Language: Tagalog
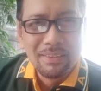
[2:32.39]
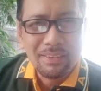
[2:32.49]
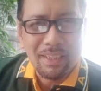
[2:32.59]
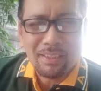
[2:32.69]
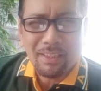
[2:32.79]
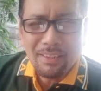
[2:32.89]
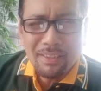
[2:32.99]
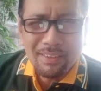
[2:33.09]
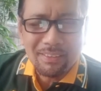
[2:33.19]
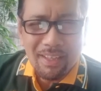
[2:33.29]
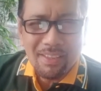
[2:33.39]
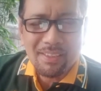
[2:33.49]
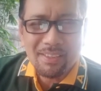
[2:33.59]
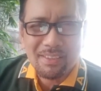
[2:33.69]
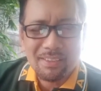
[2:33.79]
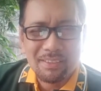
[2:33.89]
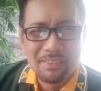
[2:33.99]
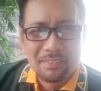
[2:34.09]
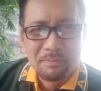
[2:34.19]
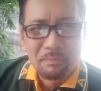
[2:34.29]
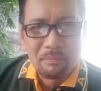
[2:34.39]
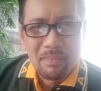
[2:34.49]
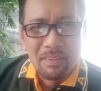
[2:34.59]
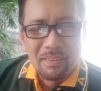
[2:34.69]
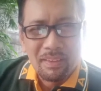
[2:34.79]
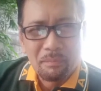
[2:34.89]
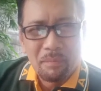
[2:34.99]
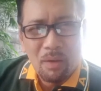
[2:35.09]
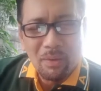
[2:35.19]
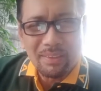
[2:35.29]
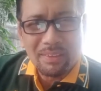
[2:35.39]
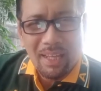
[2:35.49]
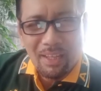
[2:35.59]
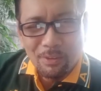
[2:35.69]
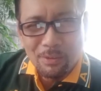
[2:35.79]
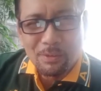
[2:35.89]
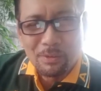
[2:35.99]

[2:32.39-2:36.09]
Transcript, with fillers: Sa ikaliligtas ng bawat tao,